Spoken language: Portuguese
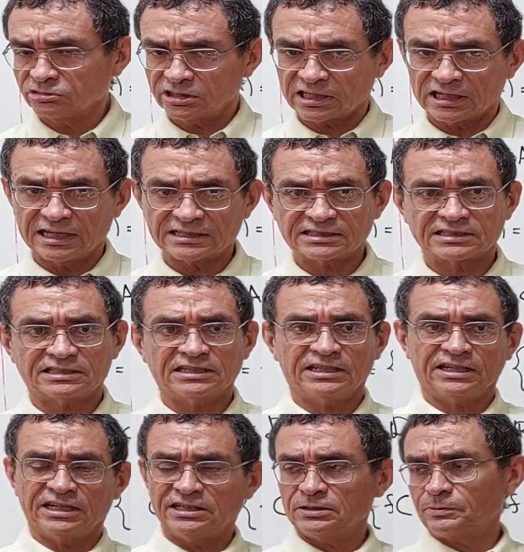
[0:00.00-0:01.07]
são de classe
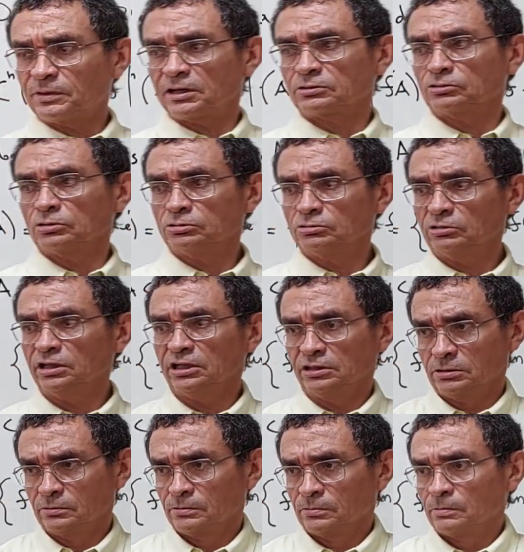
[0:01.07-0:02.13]
Cn para todo
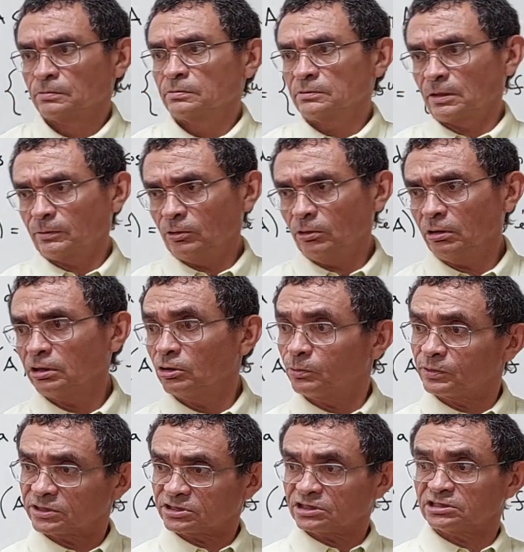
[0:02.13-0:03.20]
n. Tá bom?
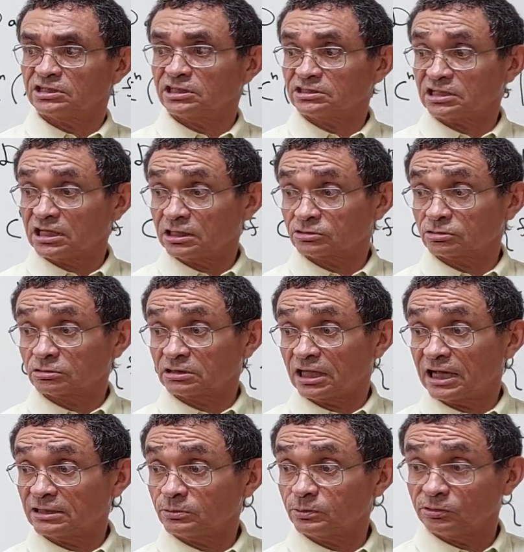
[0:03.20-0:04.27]
Eu preciso desse
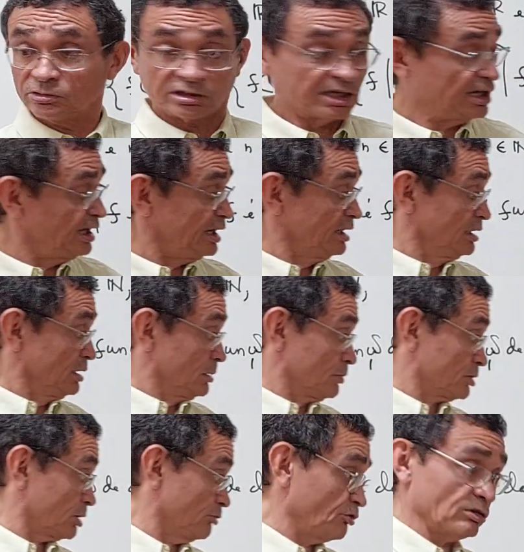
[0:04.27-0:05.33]
resultado porque
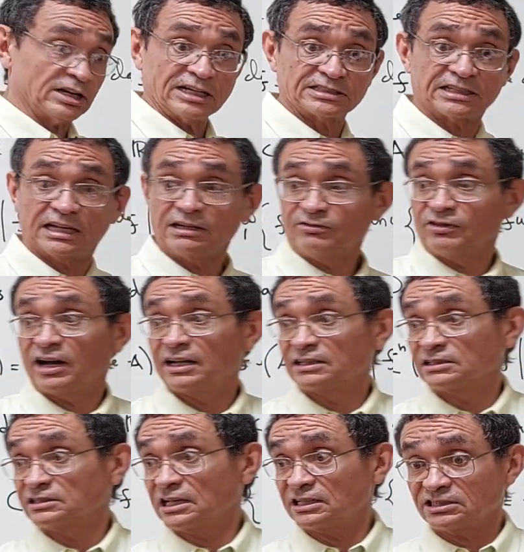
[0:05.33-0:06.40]
porque eu vou nas
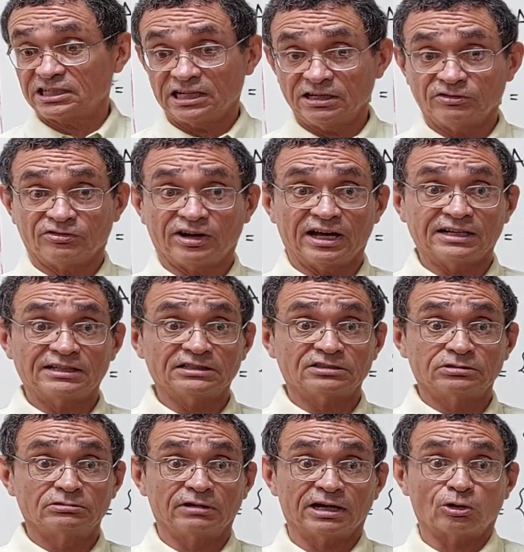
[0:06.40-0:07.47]
derivadas. E as
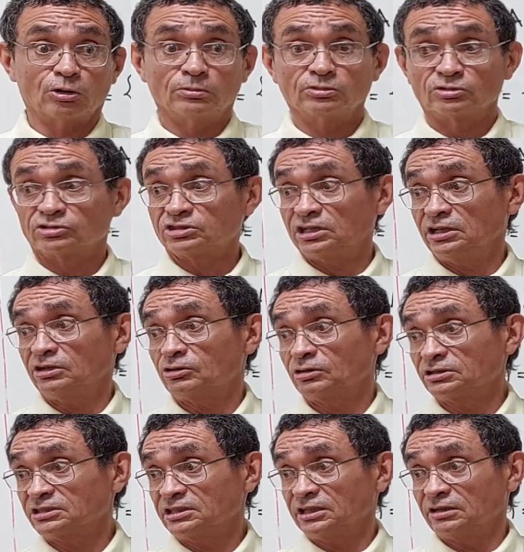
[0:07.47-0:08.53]
derivadas não é como um seno e
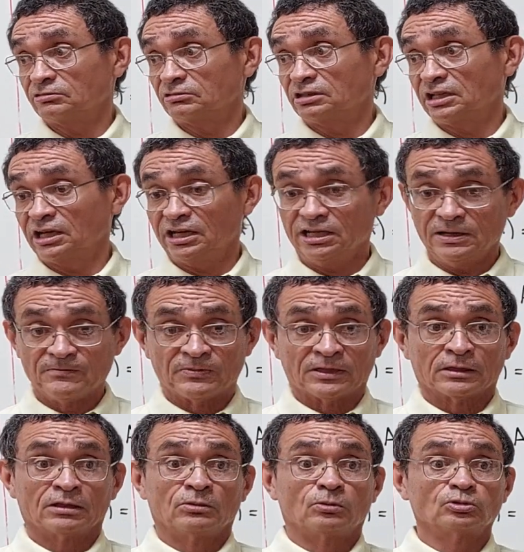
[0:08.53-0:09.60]
cosseno, tem
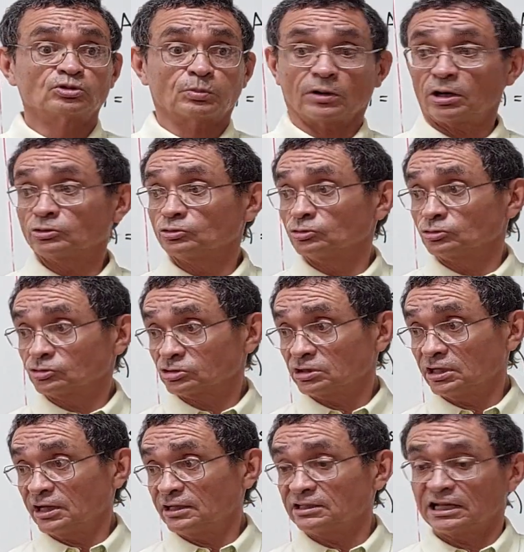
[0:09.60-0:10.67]
os
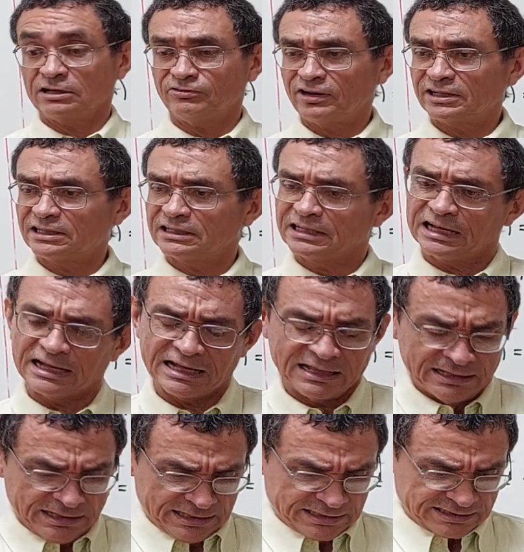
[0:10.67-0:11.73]
produtos, né? Derivada
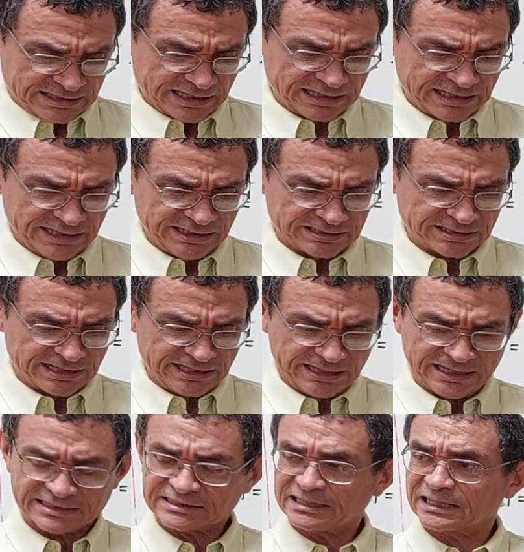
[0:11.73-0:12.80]
da secante,
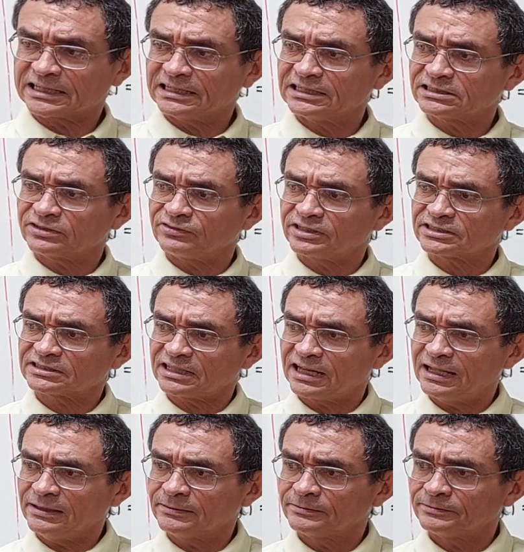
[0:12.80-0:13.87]
quem é? Secante vezes
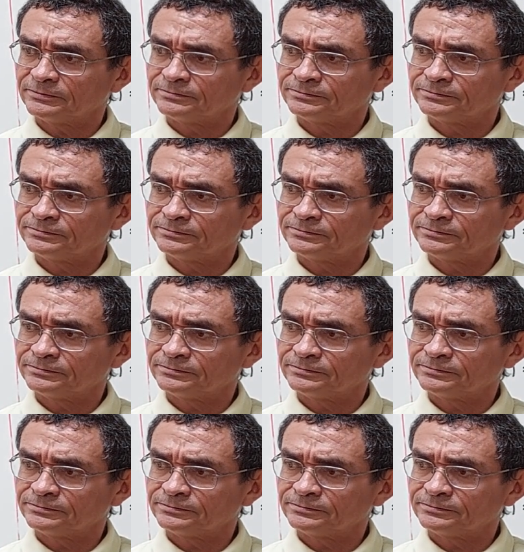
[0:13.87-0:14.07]
a